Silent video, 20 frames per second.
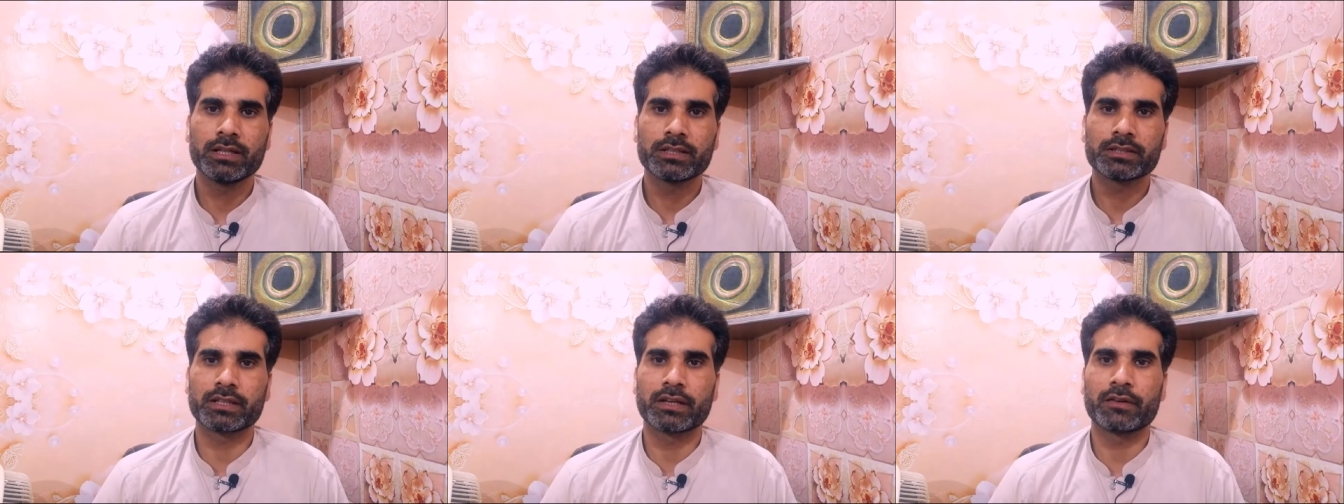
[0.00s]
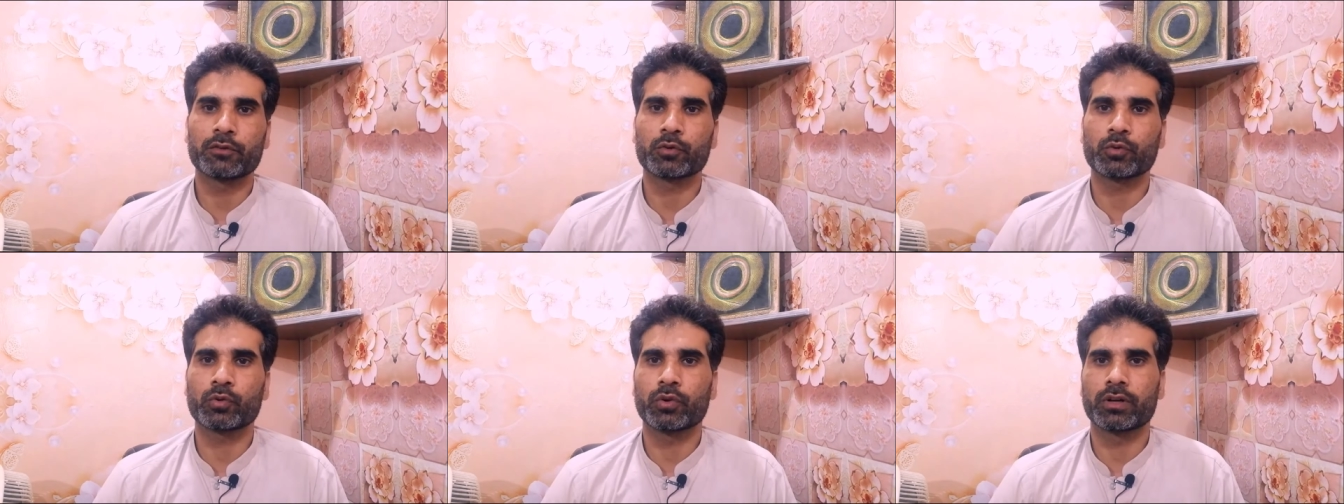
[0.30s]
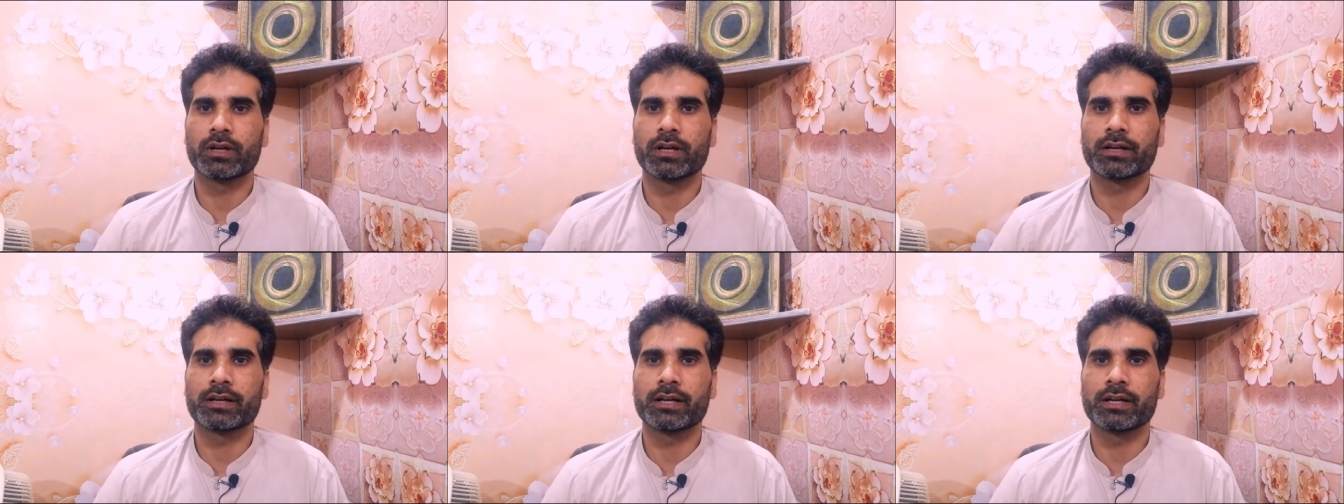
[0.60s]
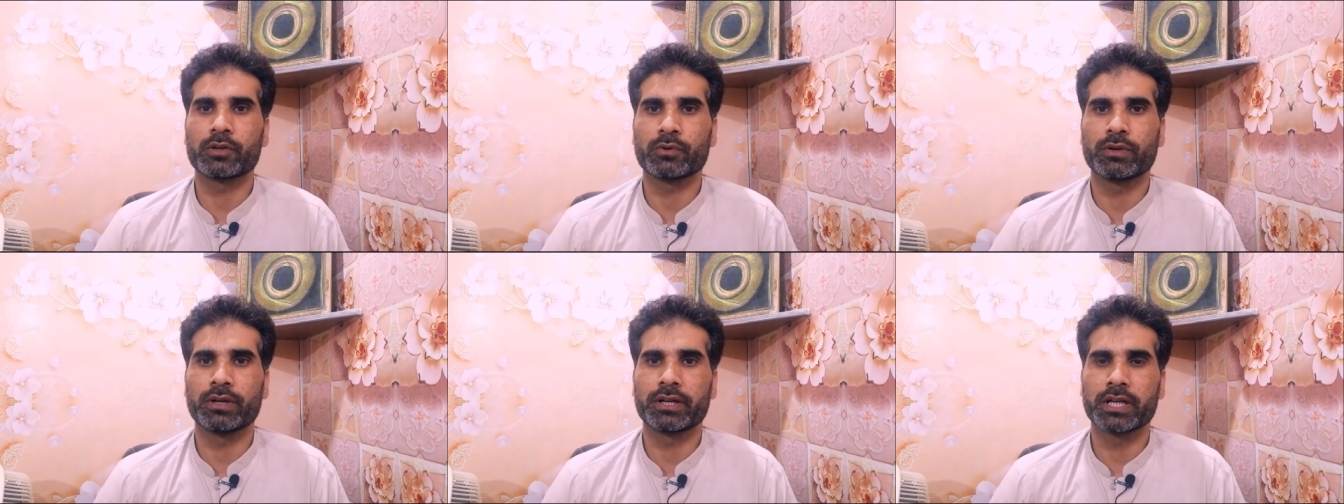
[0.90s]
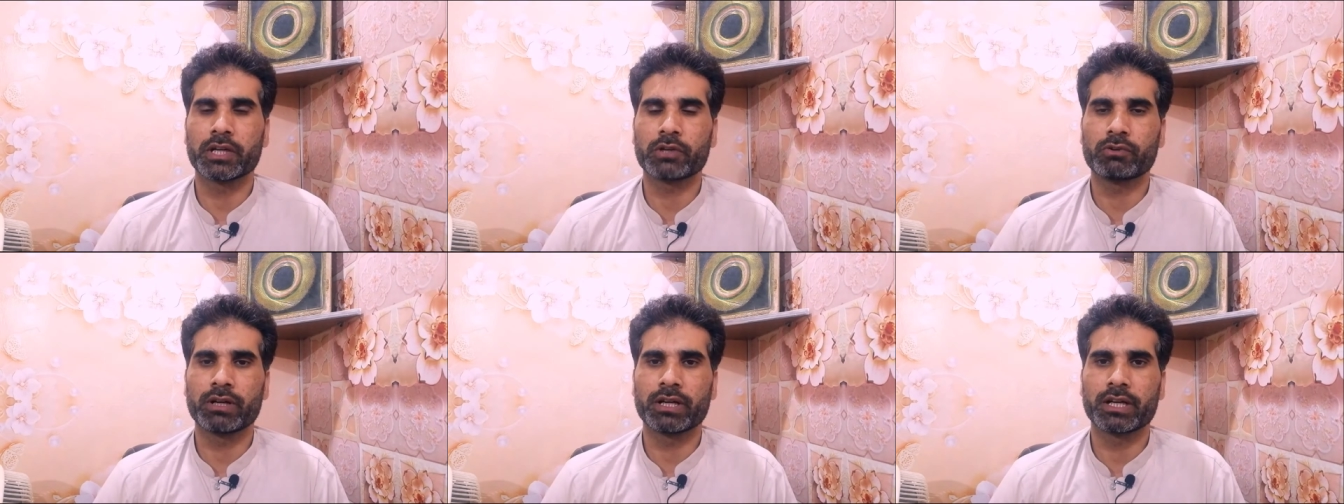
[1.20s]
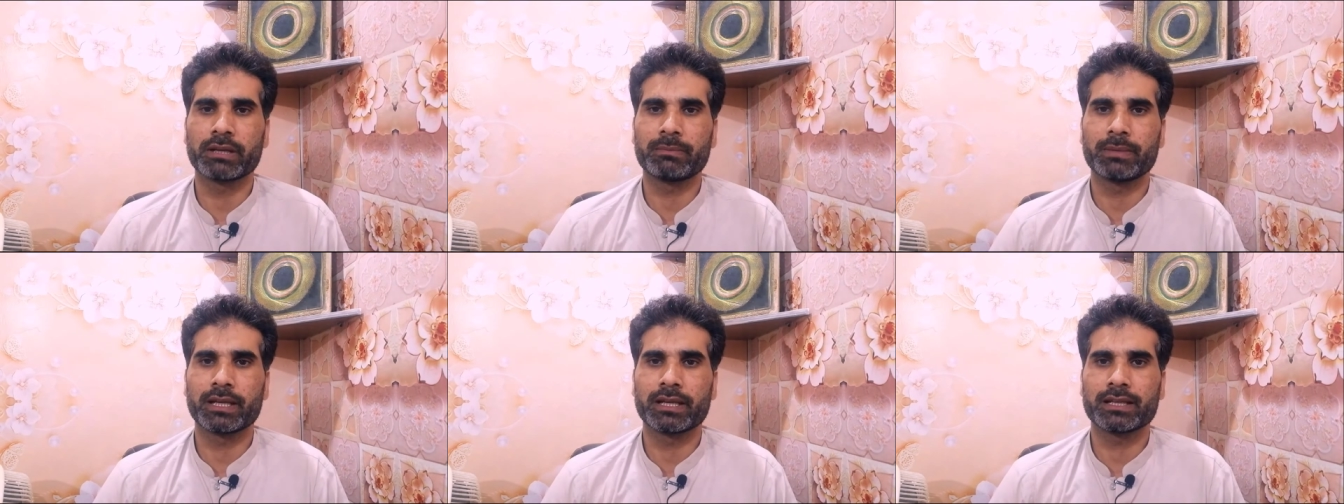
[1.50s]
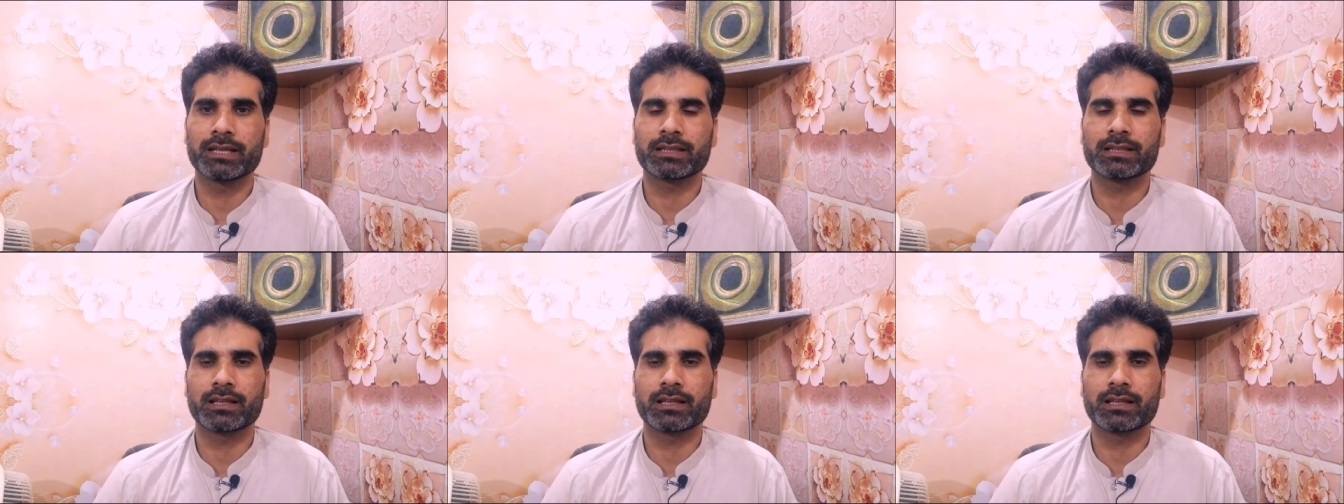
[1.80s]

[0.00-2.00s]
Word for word: सिर्फ कोरल ड्रा 2020 में नहीं है